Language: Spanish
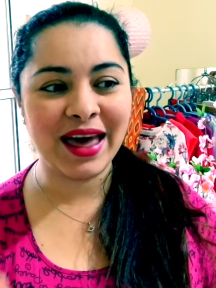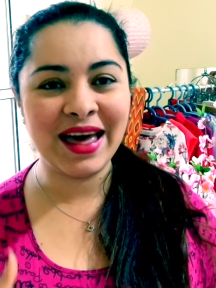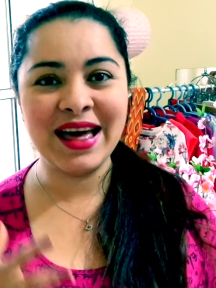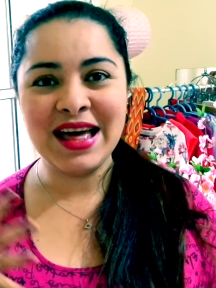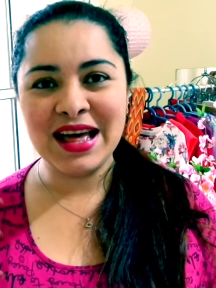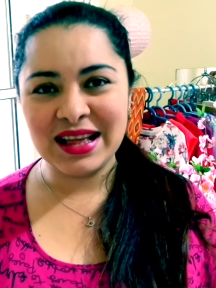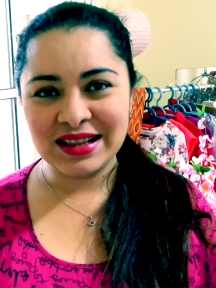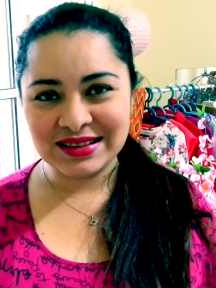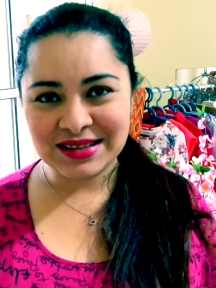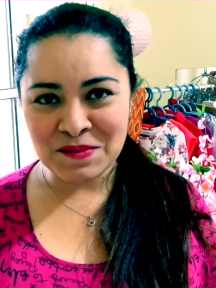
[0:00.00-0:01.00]
que
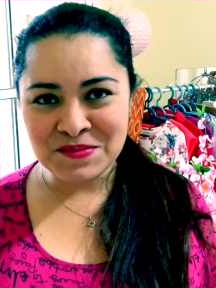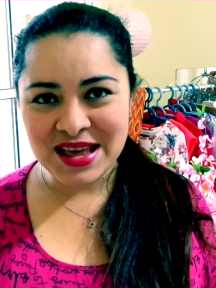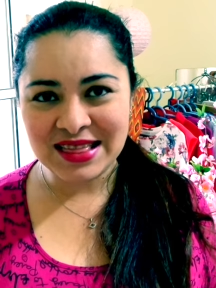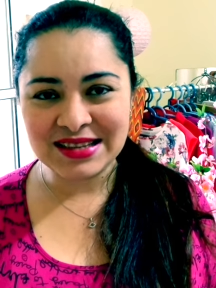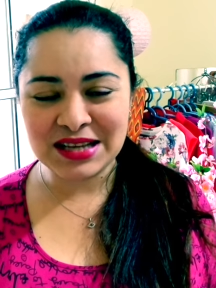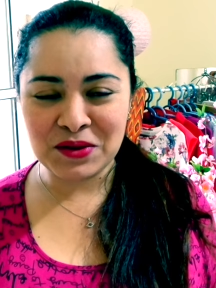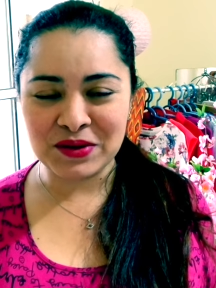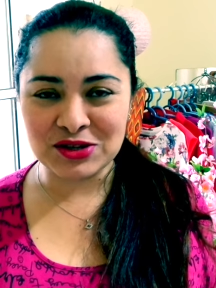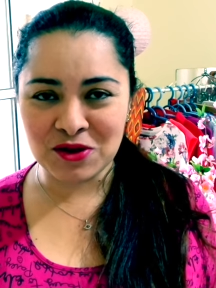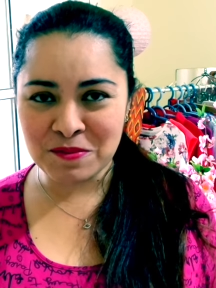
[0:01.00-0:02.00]
también de
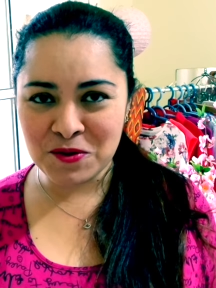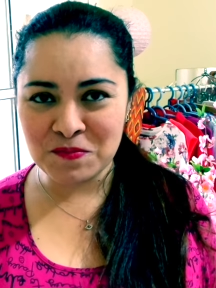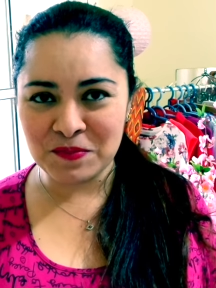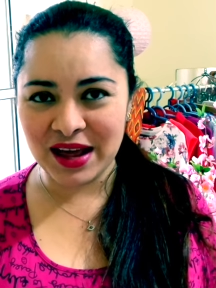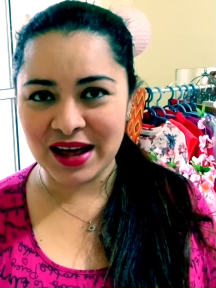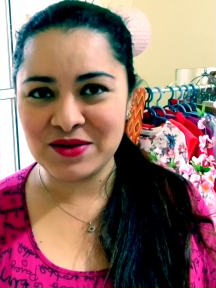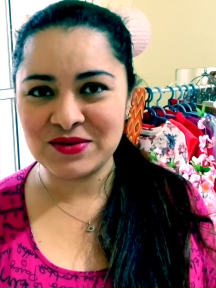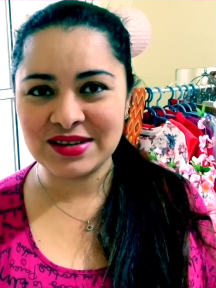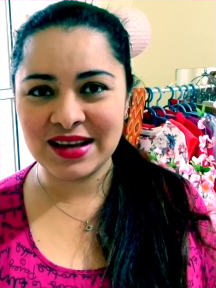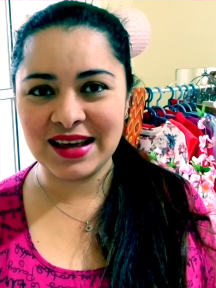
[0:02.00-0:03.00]
celebración a mi
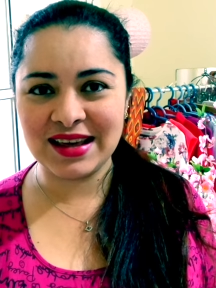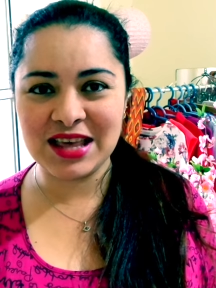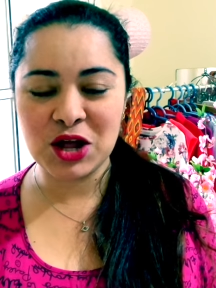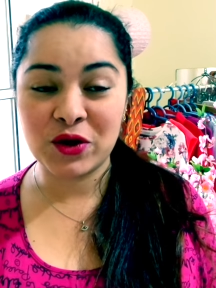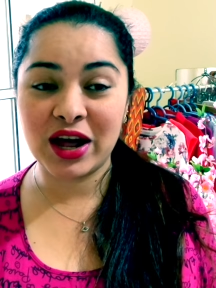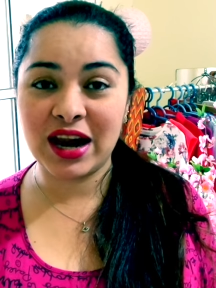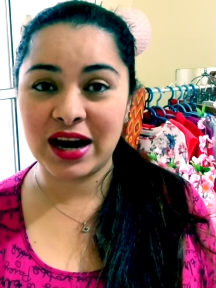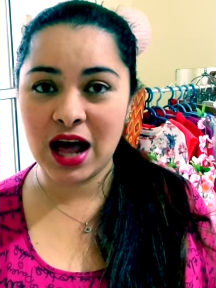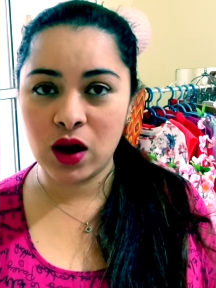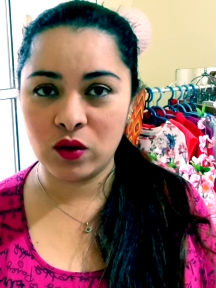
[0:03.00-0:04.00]
cumpleaños. Eh, quiero
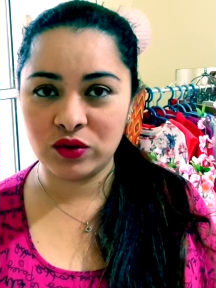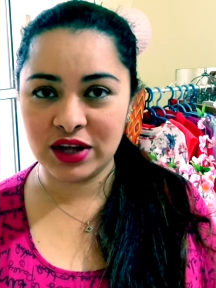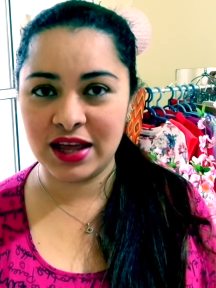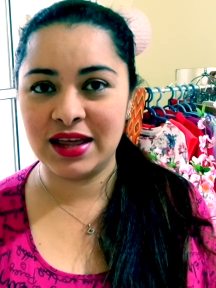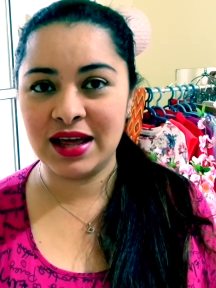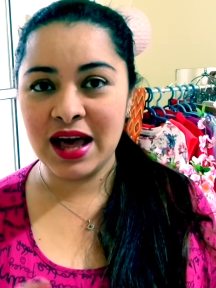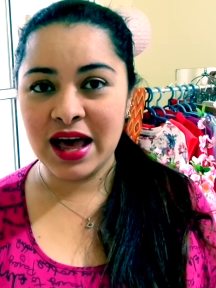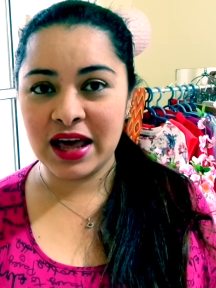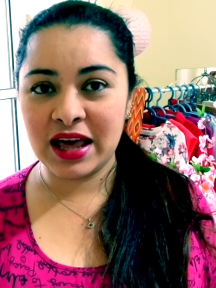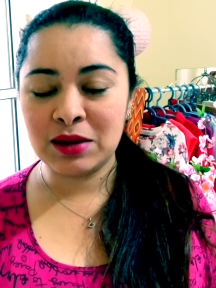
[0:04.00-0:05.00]
regalarles algo a ustedes.
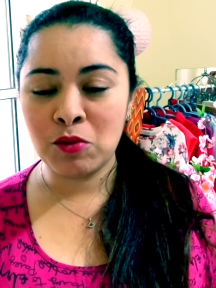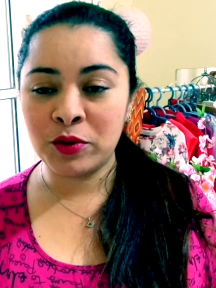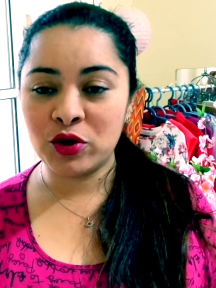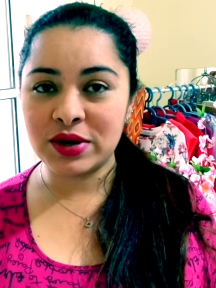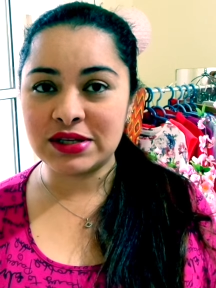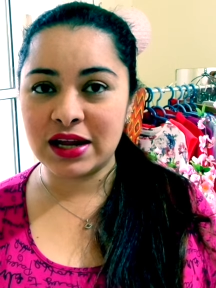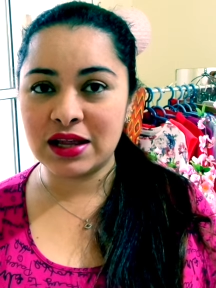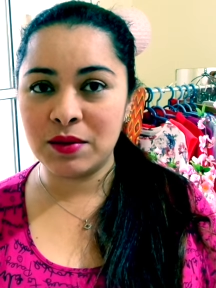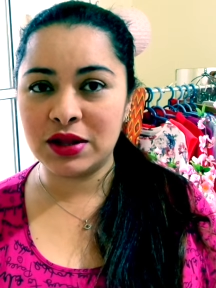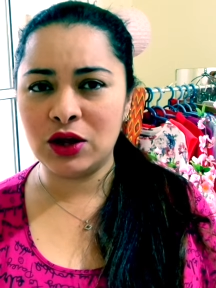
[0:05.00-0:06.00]
En este momento va a ser
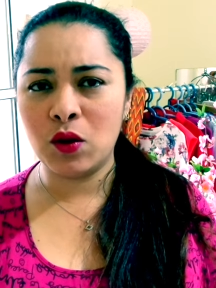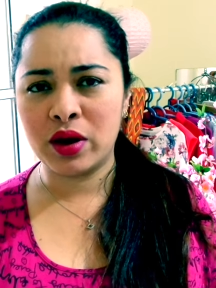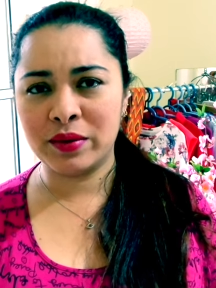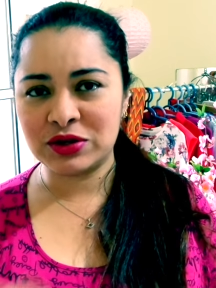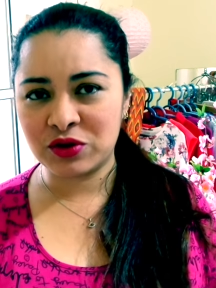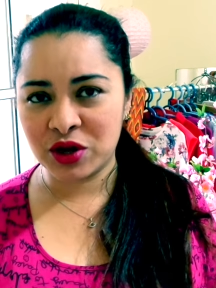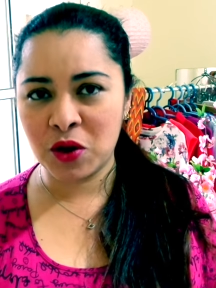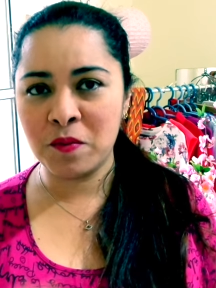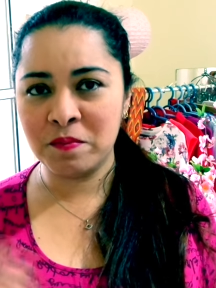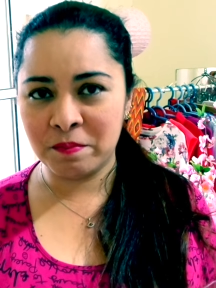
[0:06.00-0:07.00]
este vestido, van a haber
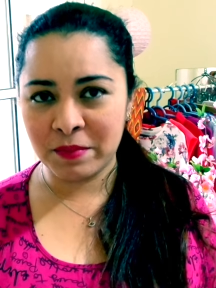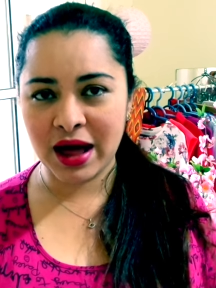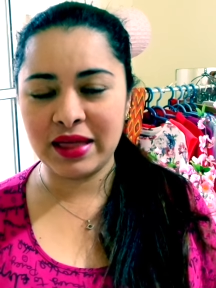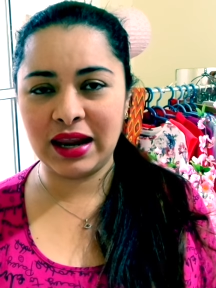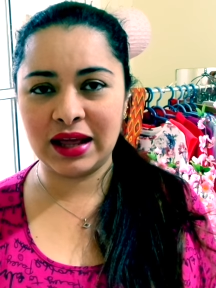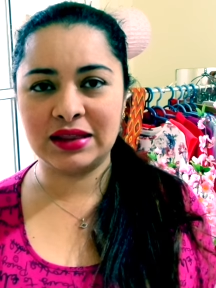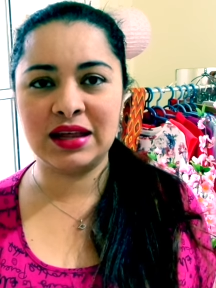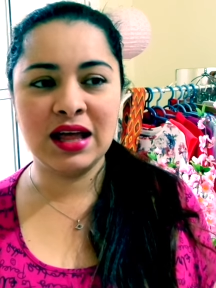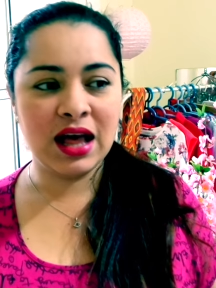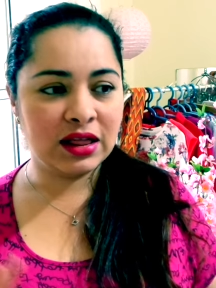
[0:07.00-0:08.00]
sorteos más adelante.